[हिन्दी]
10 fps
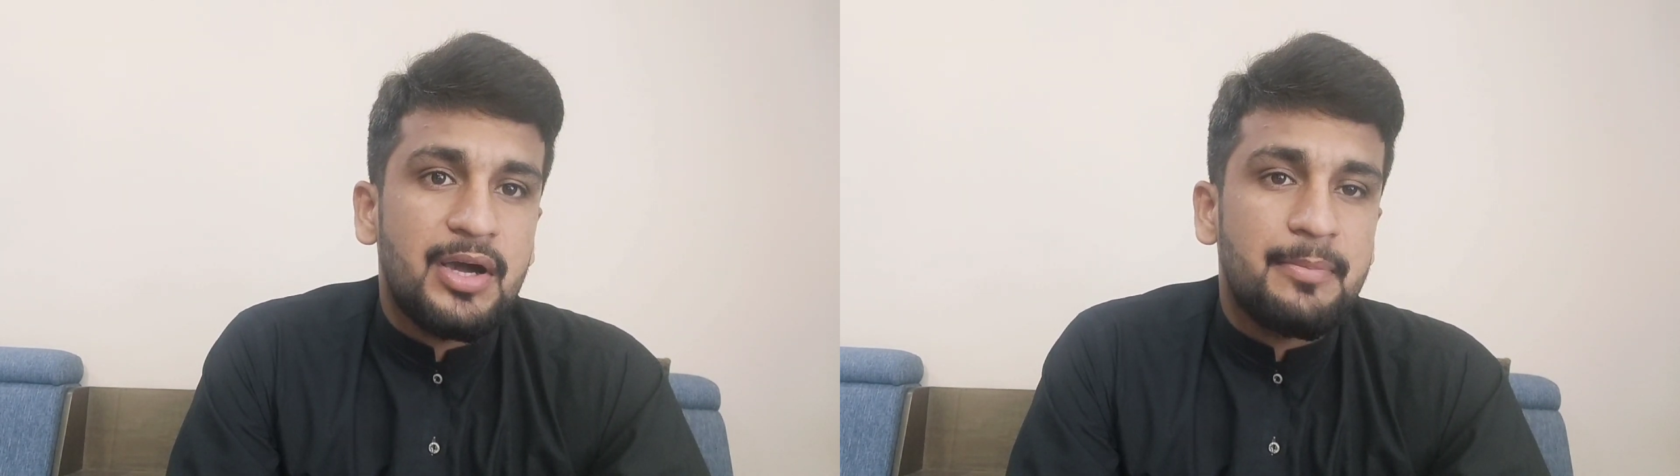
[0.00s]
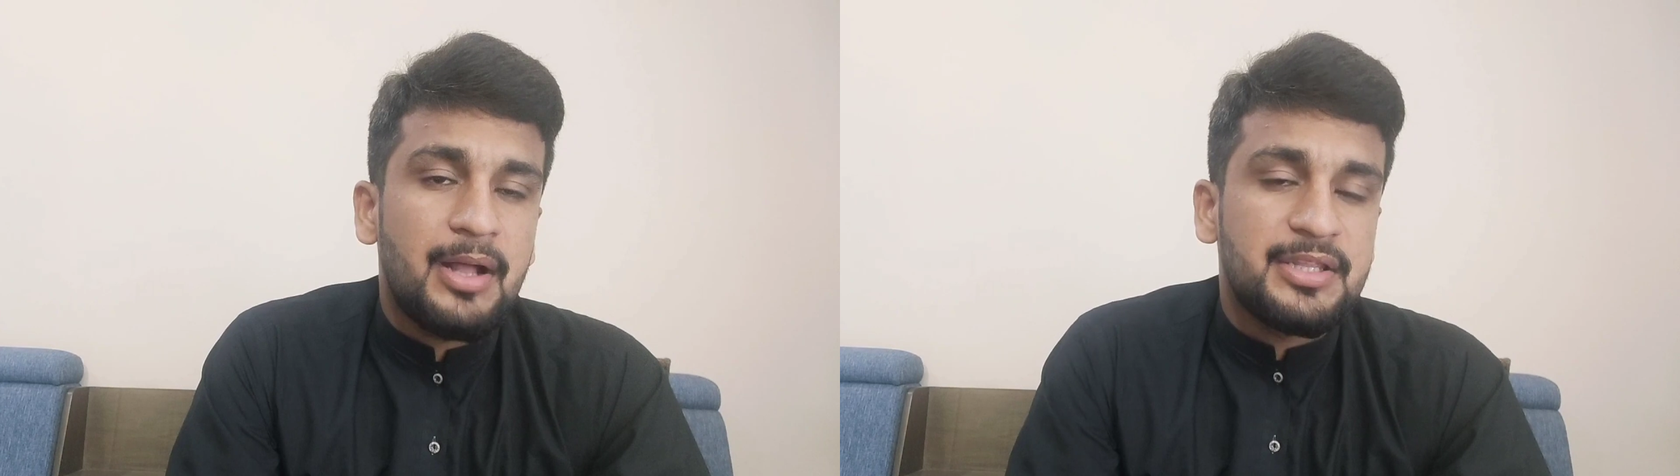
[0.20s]

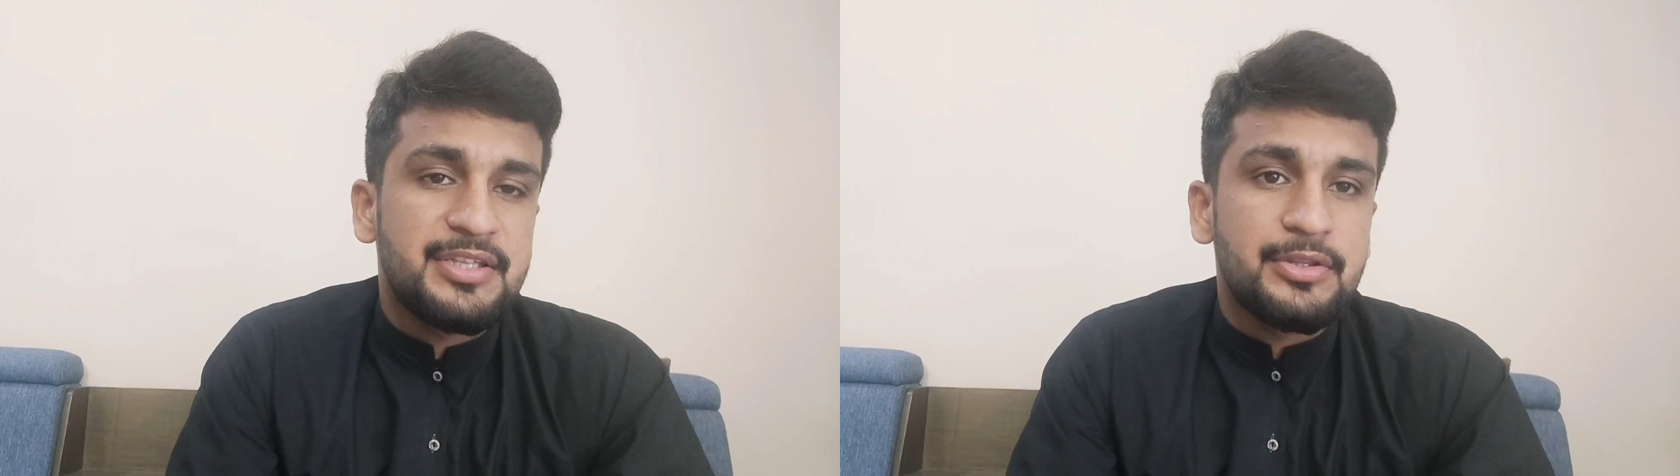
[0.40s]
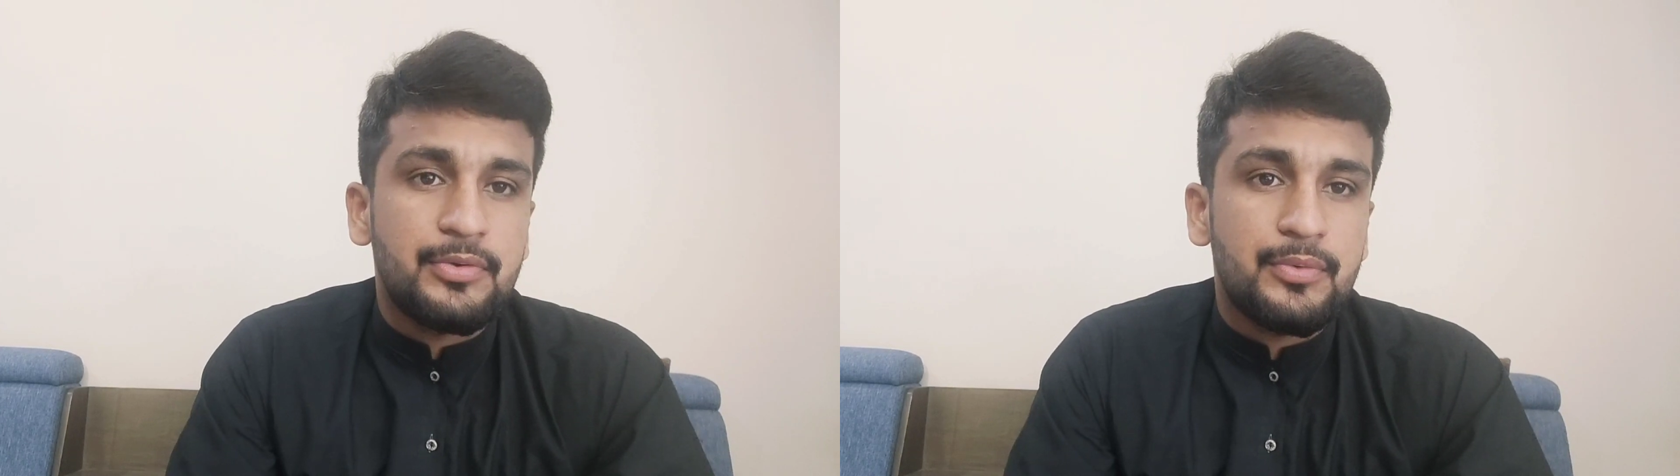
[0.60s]
अगर बात
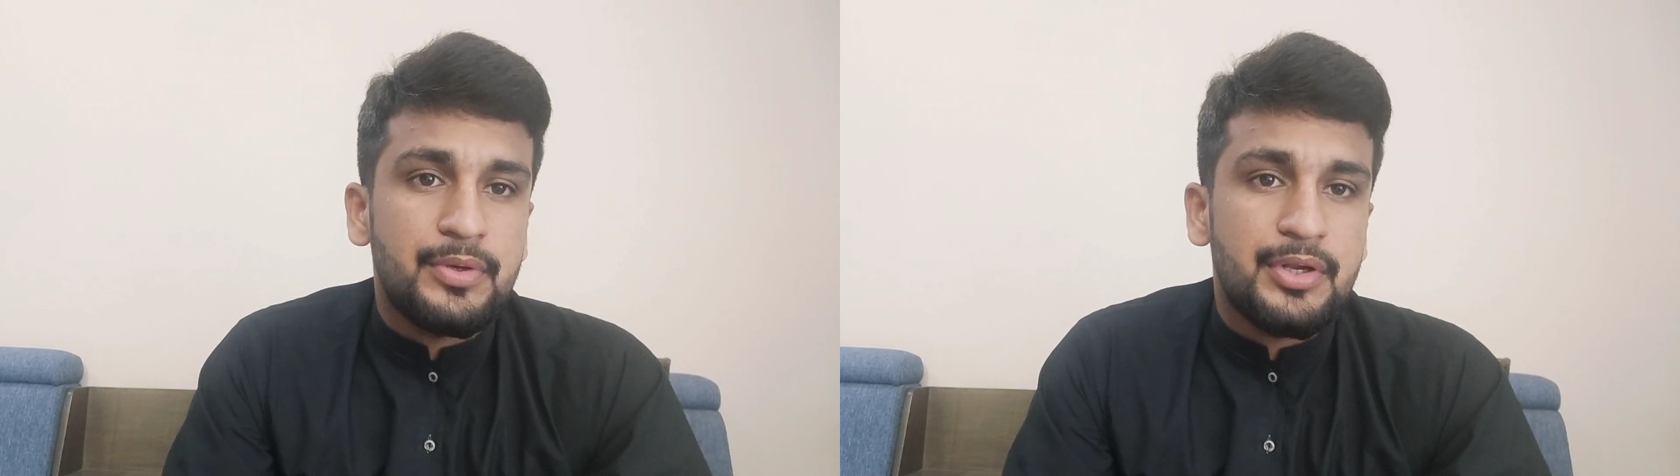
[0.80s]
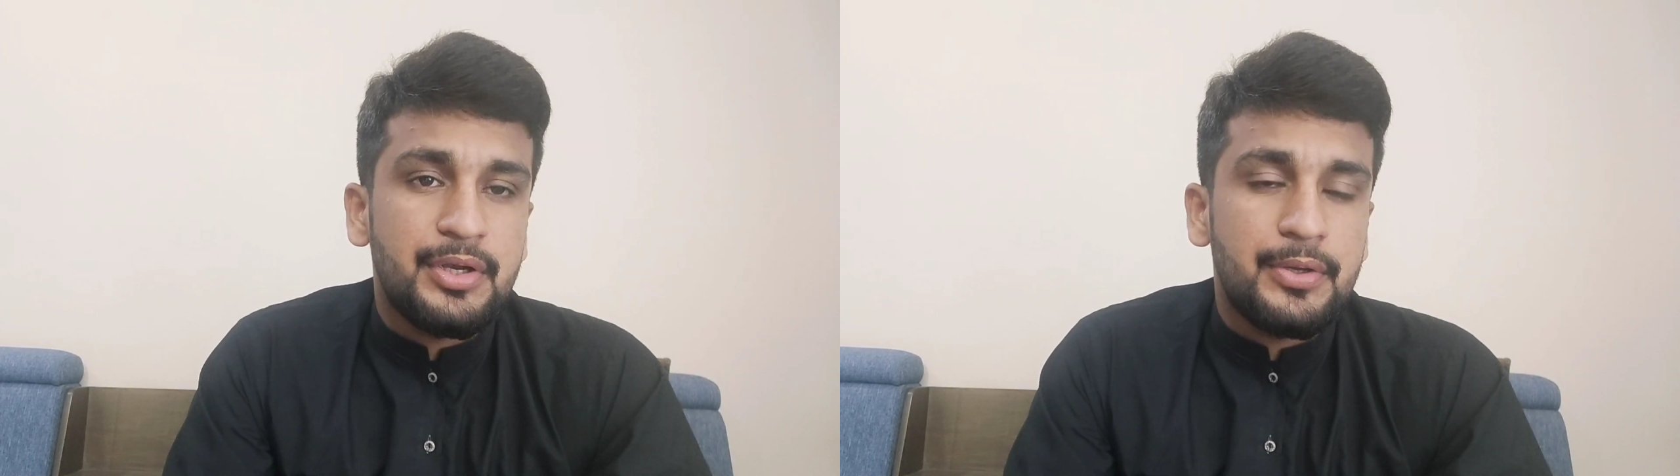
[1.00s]
की जाए तो
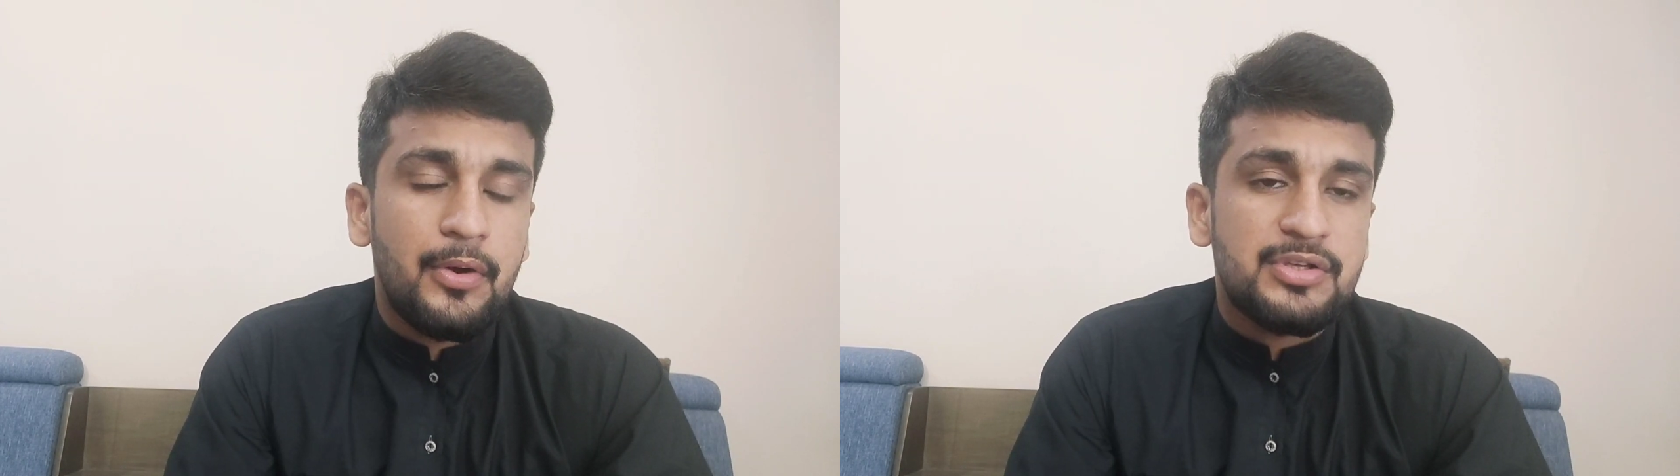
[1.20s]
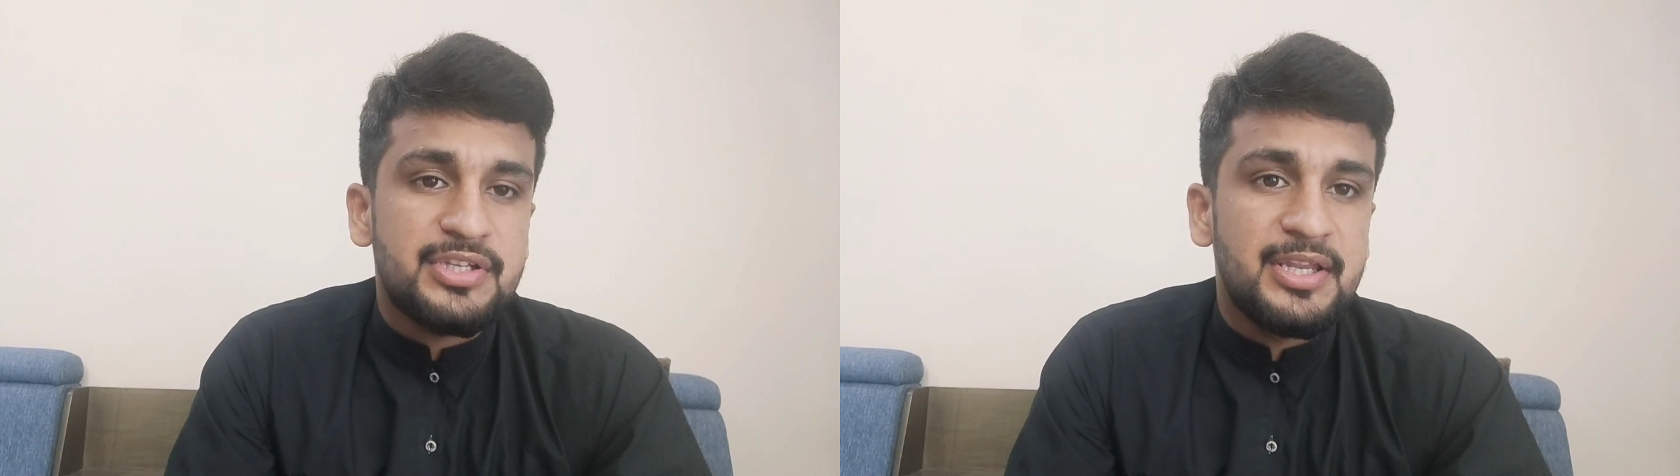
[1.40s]
क्विंटन
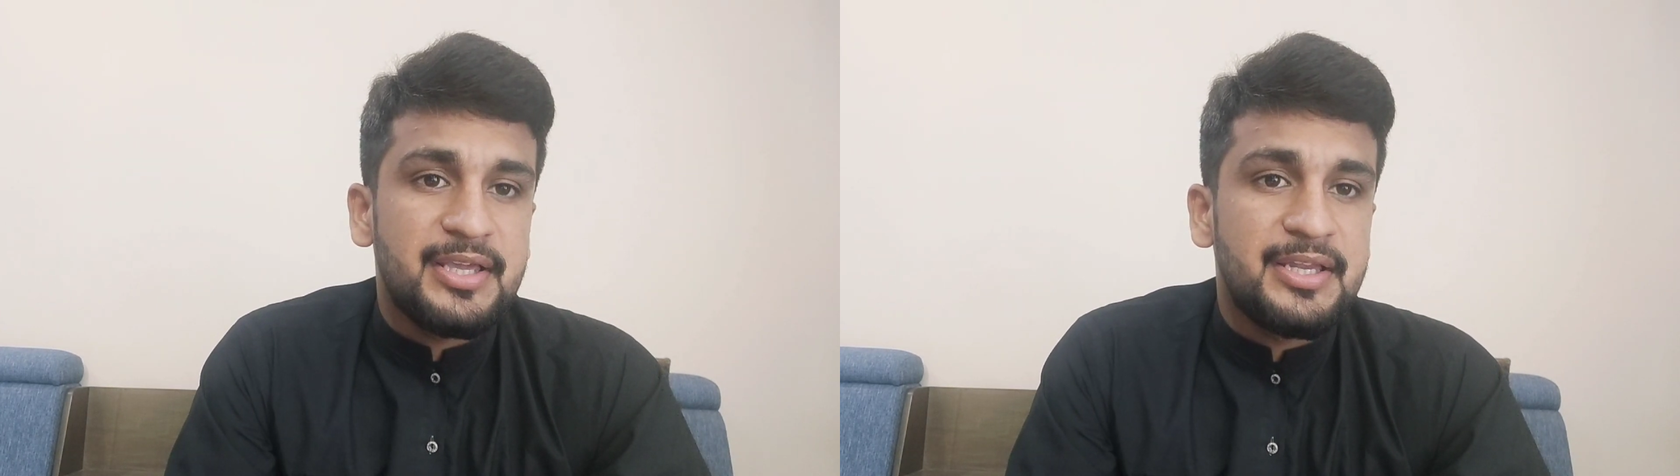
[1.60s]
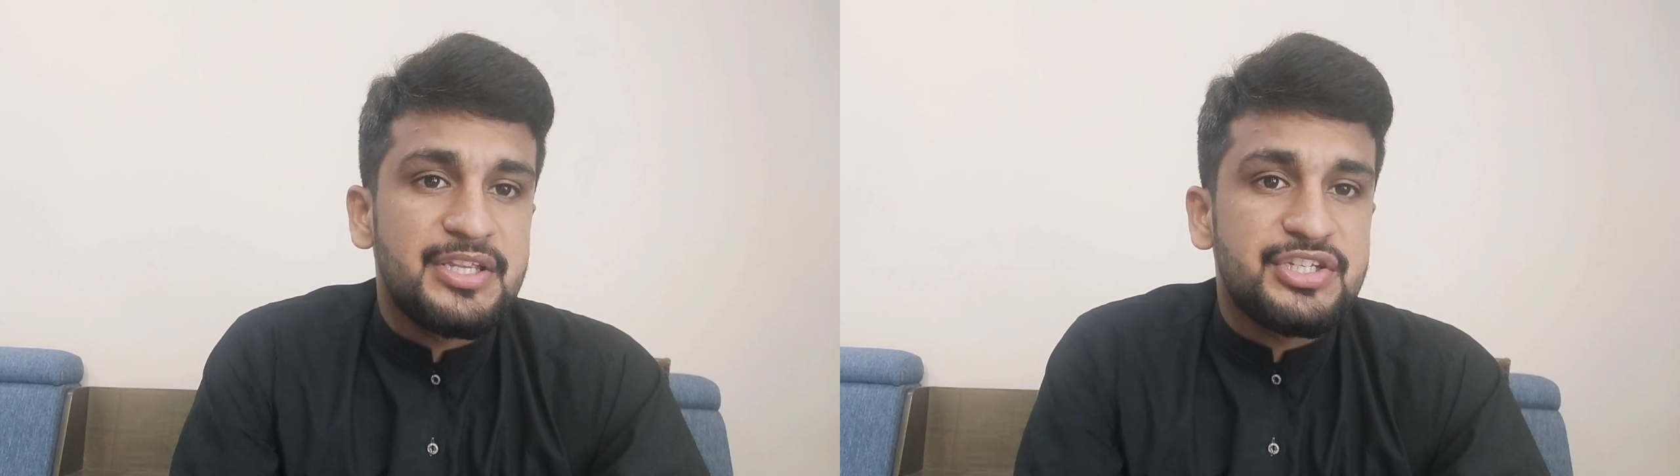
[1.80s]
डिकॉक से
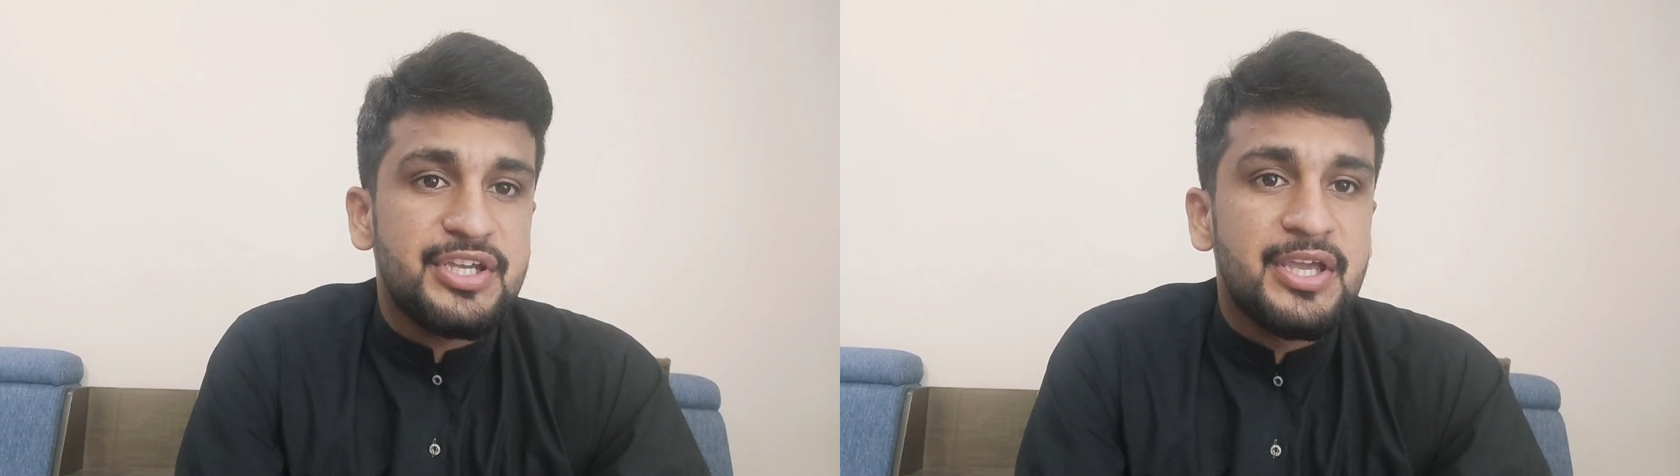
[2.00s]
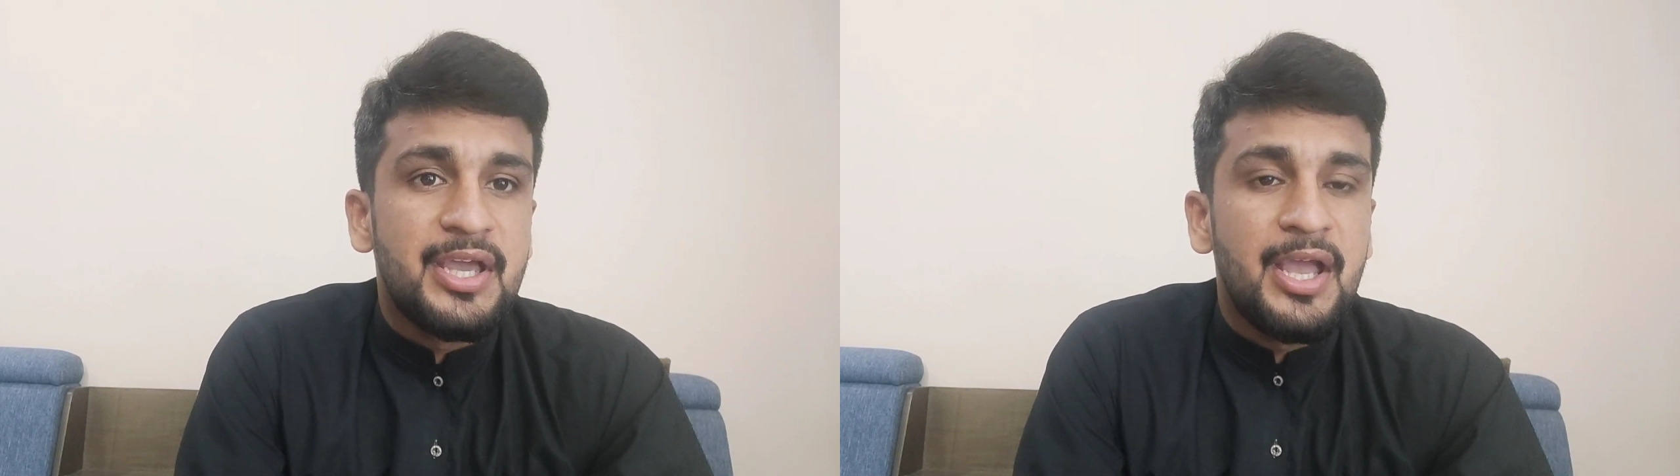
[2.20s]
लेकर
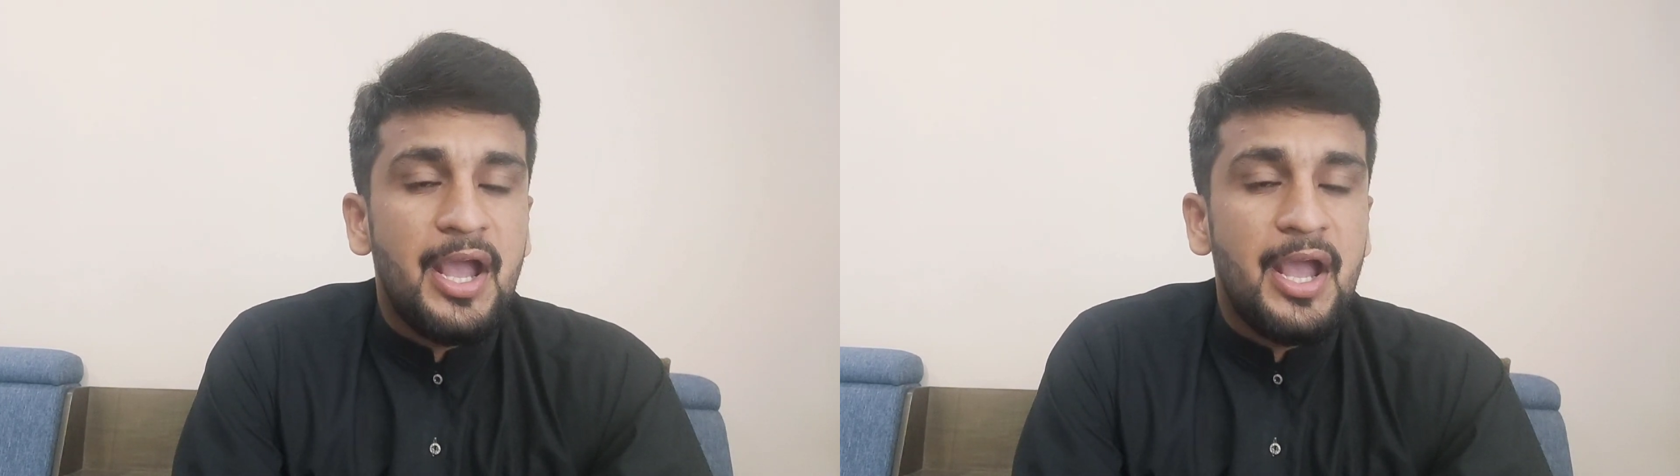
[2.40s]
नीचे